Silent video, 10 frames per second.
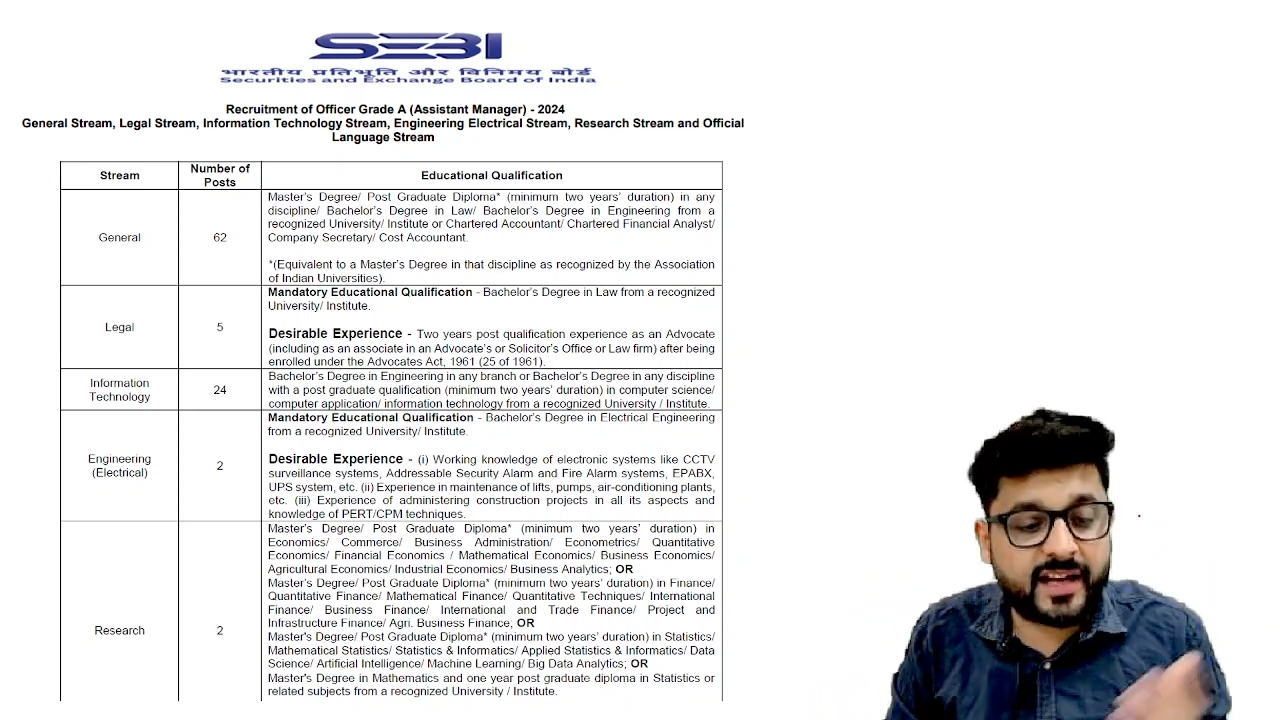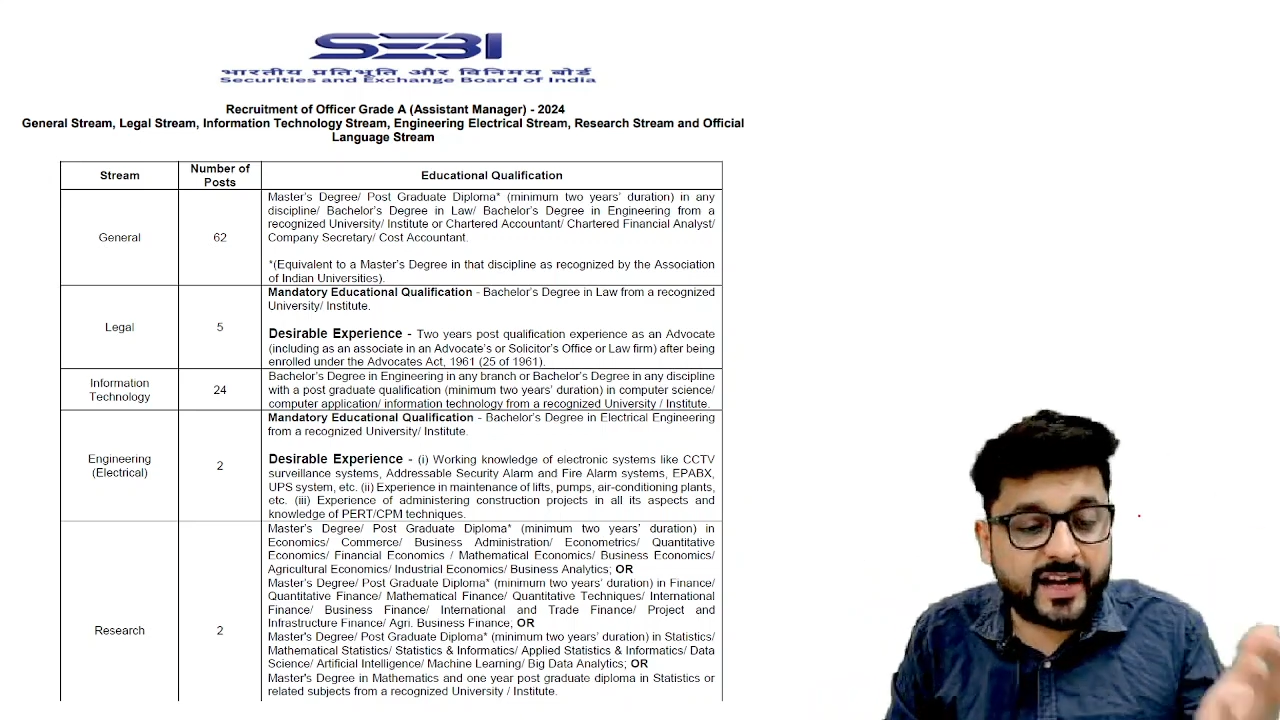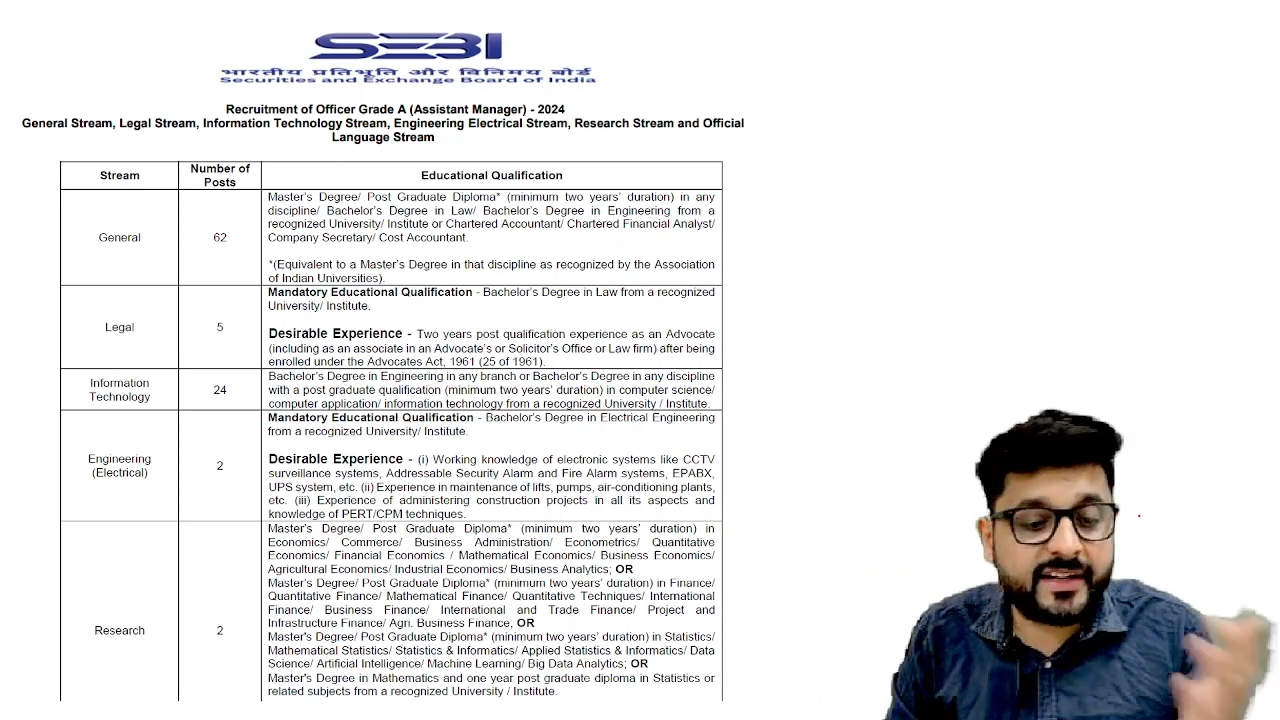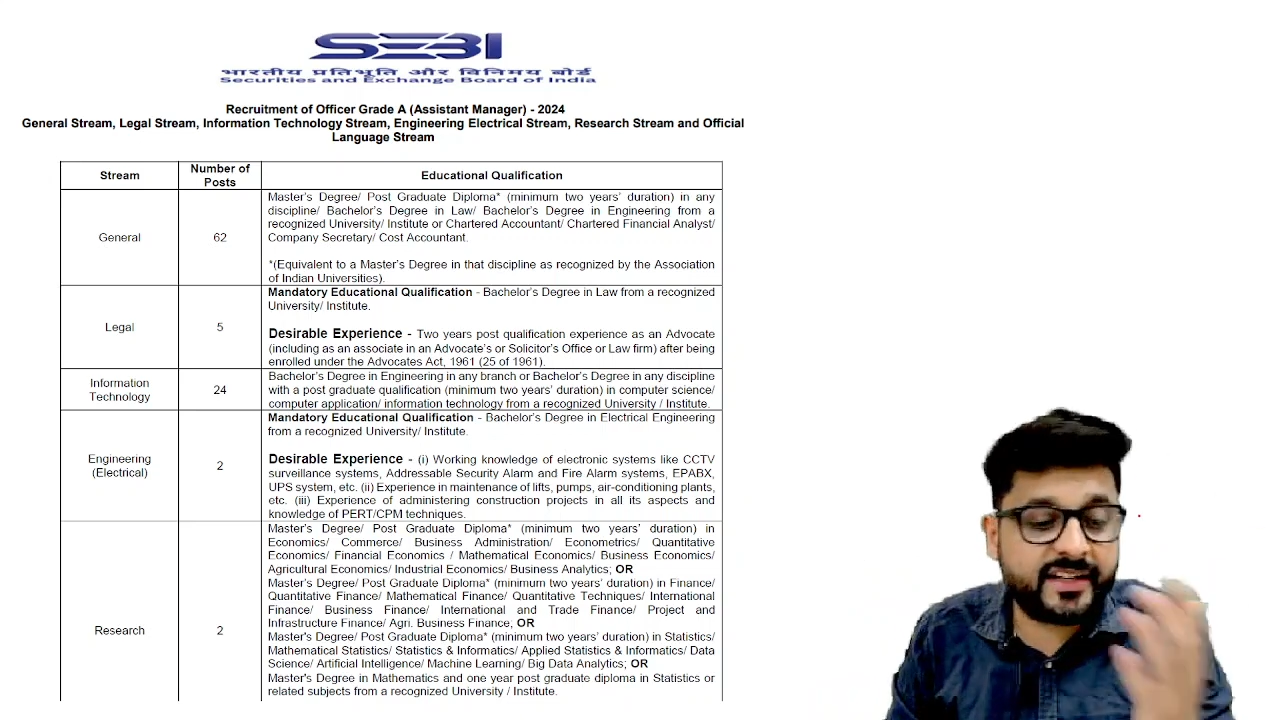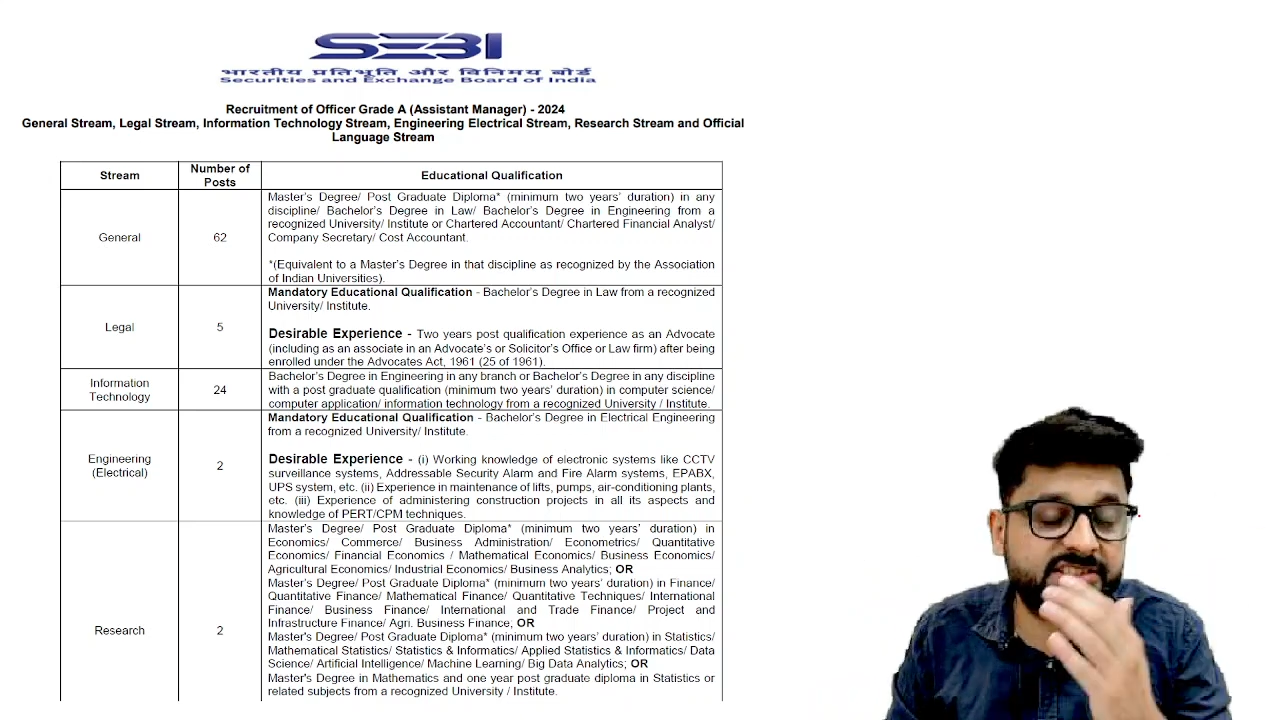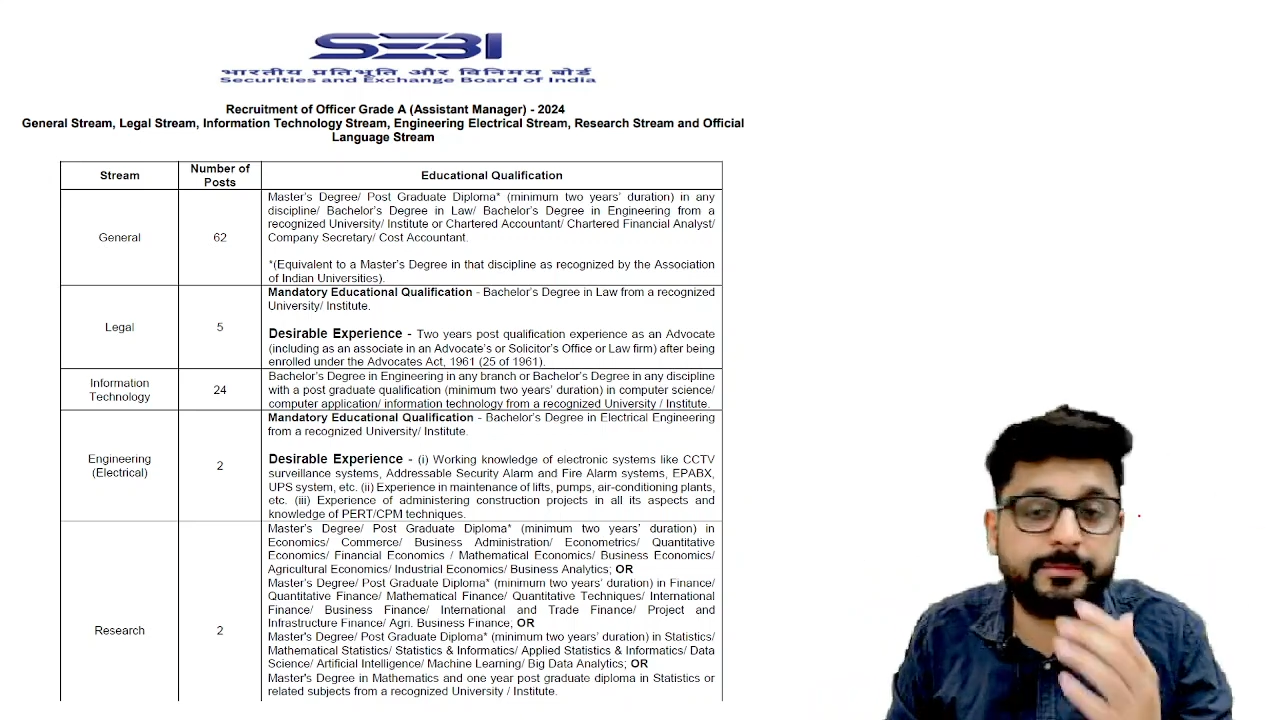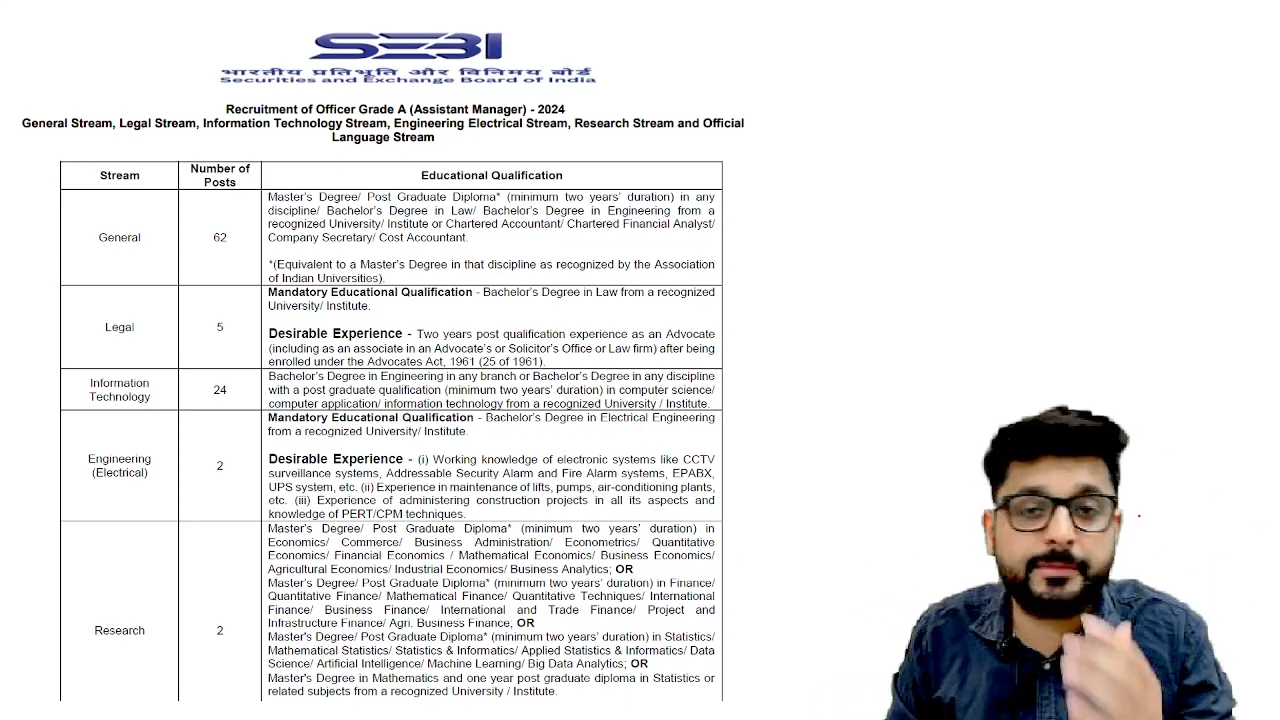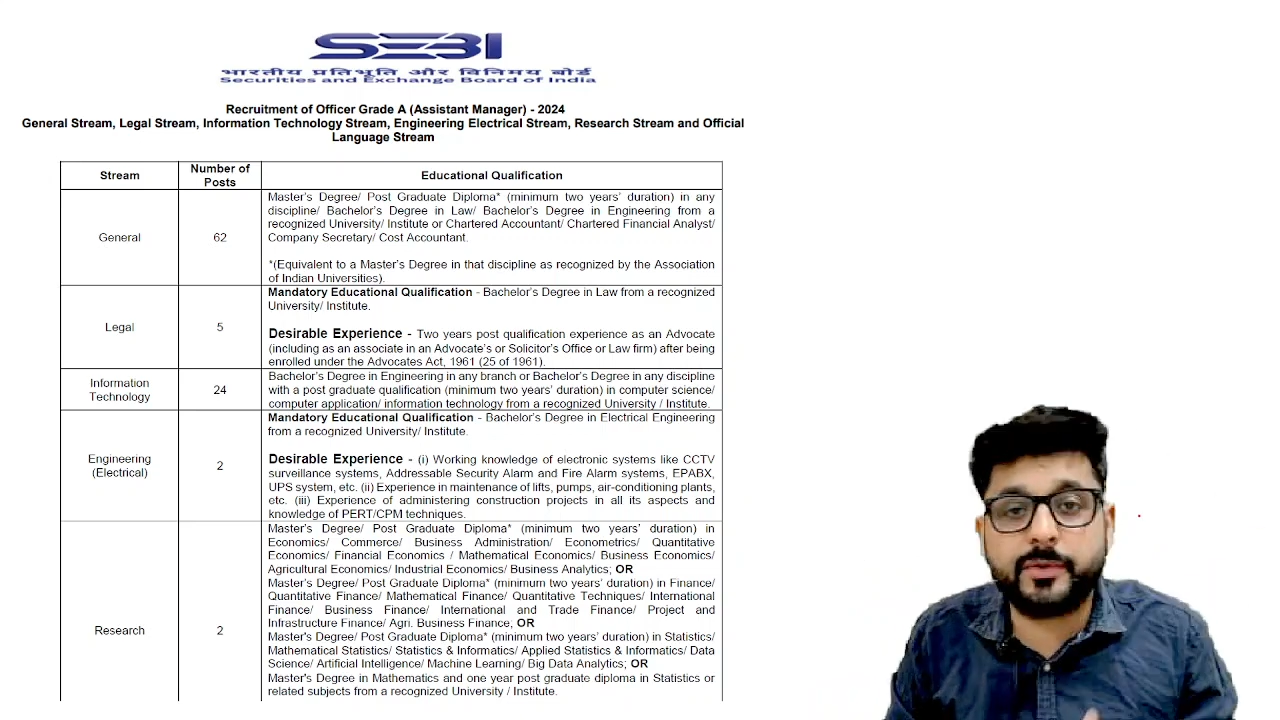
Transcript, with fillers: आईटी की स्ट्रीम में